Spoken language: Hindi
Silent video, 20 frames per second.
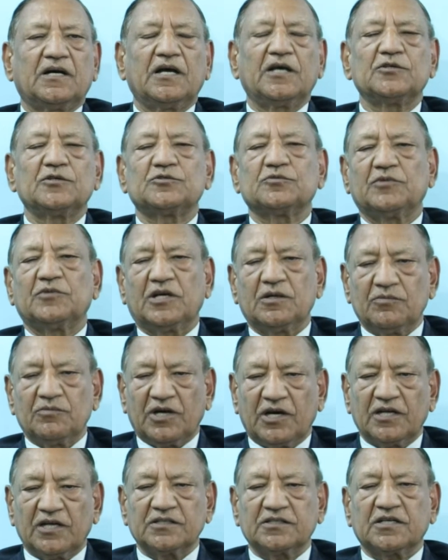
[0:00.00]
आयुष्मान
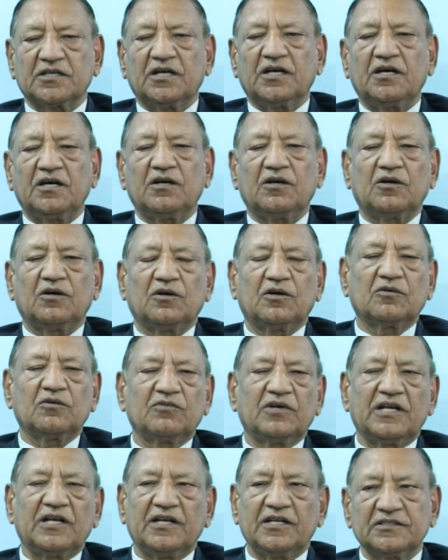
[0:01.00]
भारत का और
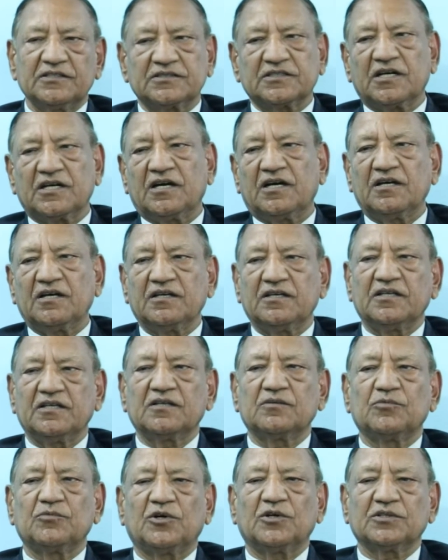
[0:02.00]
वेलनेस का
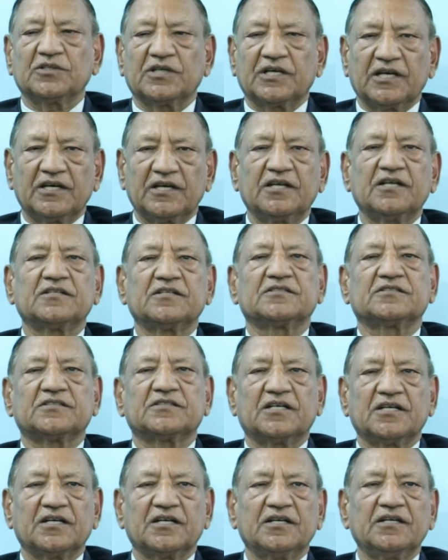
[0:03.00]
एक बहुत गहरा
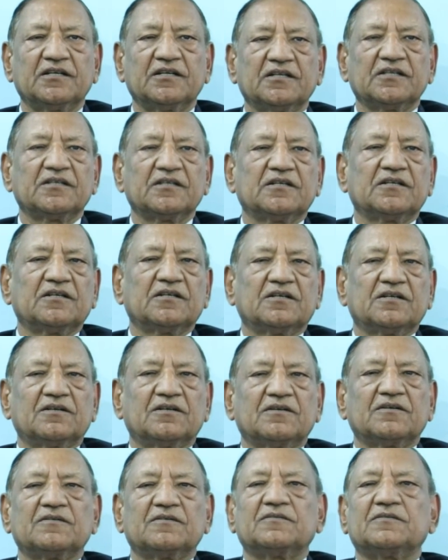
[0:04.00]
रिश्ता है
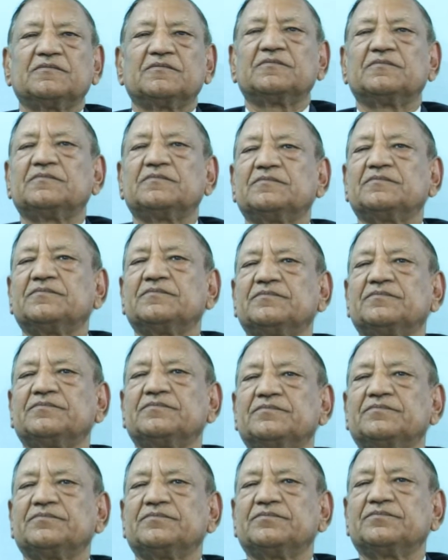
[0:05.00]
डॉक्टर कुमार इसमें
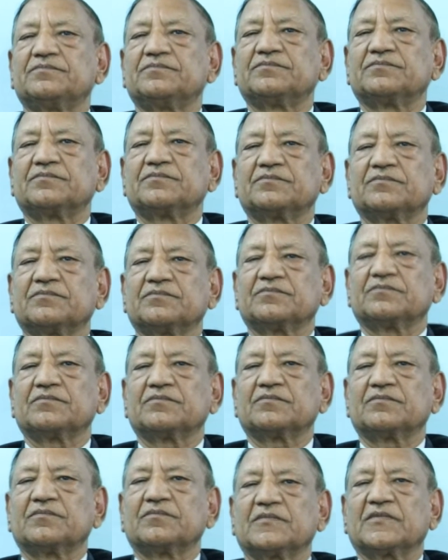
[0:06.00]
क्या दिखाया है इस बुक में
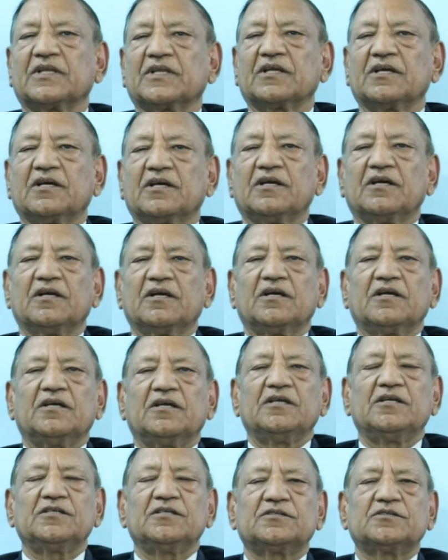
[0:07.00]
क्या लिखा
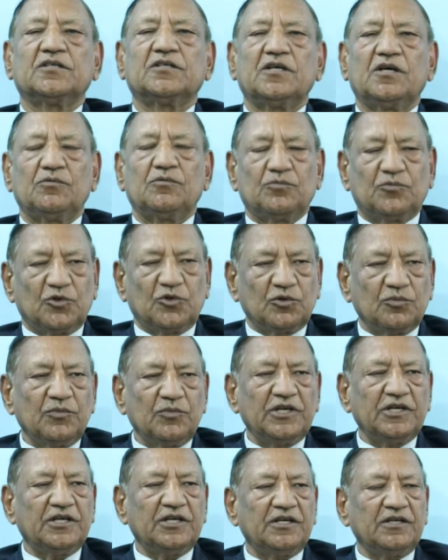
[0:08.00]
है इस बुक
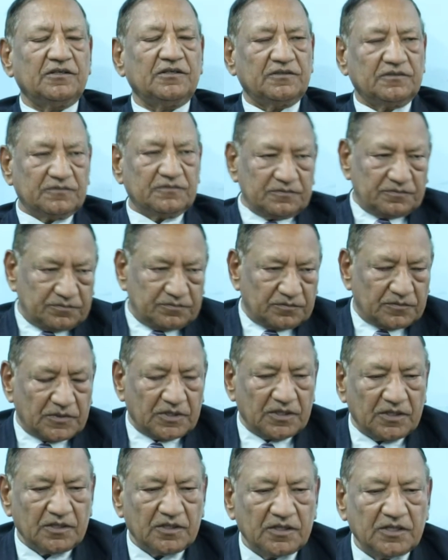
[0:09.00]
में
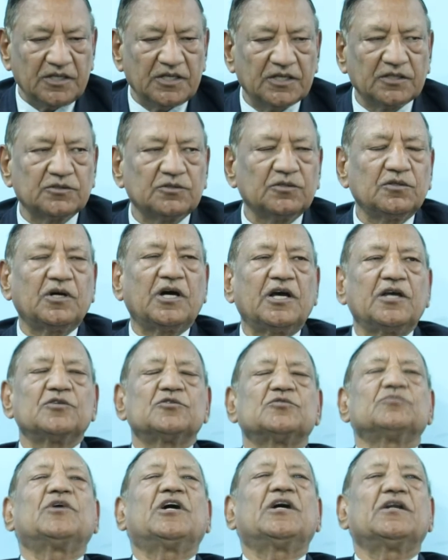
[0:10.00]
एक तो
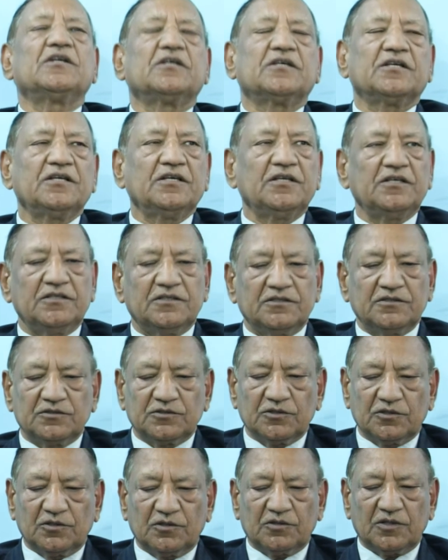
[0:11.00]
आयुष्मान की
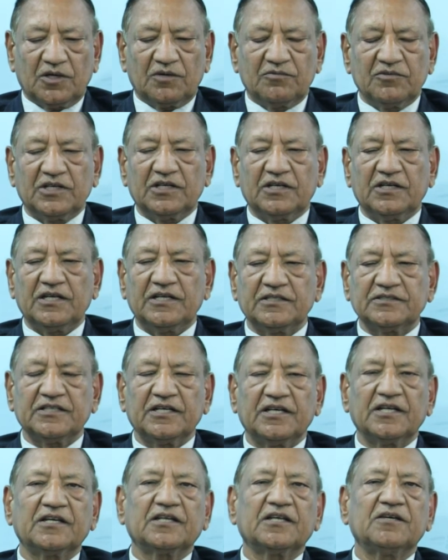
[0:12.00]
जो अवेयरनेस
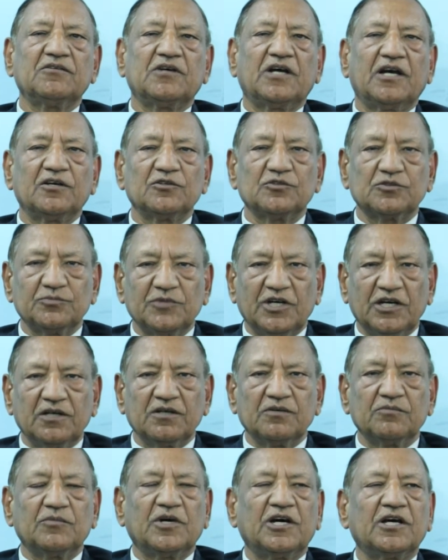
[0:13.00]
है कि
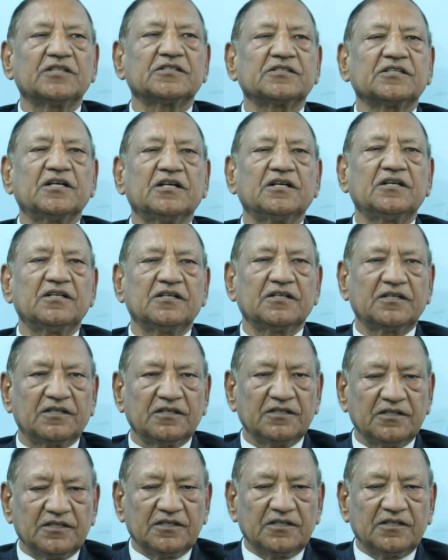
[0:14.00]
आयुष्मान भारत के अंडर
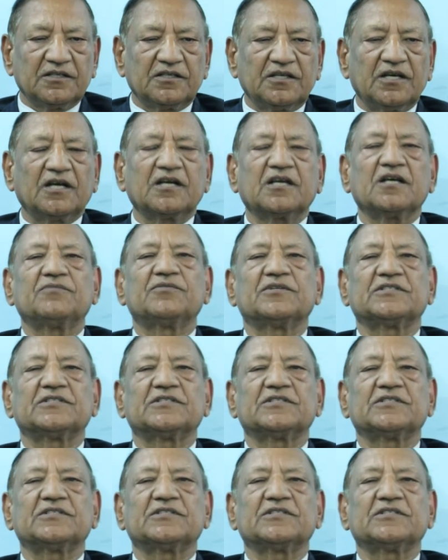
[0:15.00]
क्या क्या